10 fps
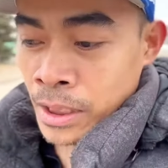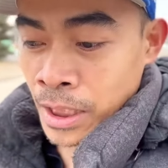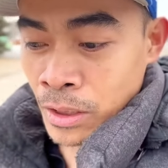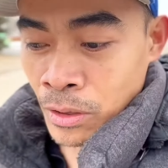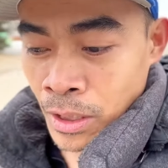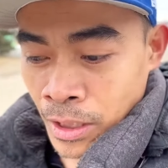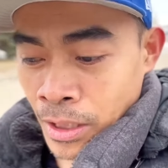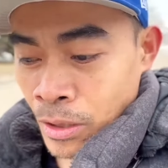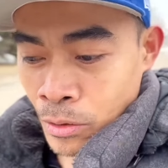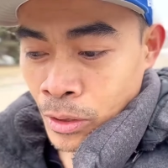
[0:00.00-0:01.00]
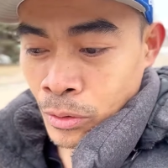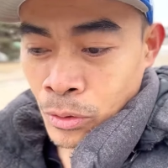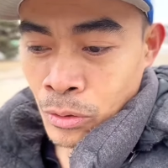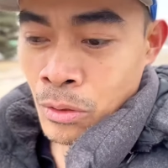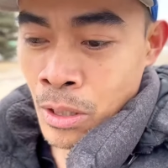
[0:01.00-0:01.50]
dito na din ako
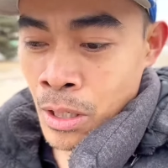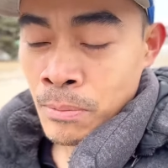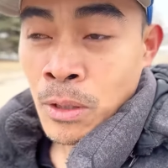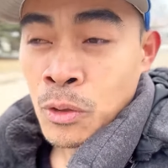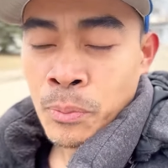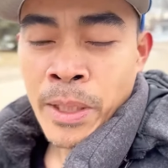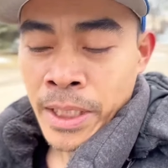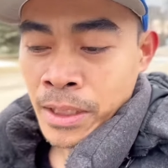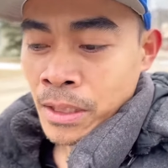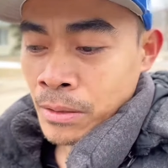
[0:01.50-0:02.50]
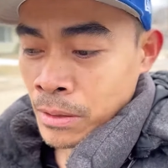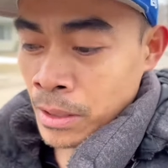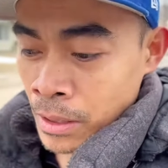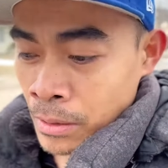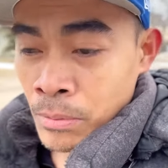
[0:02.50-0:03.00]
natutong mag-operate ng
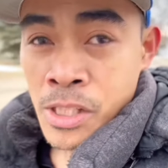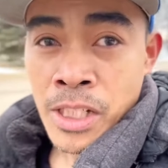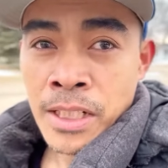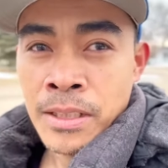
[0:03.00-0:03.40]
machine.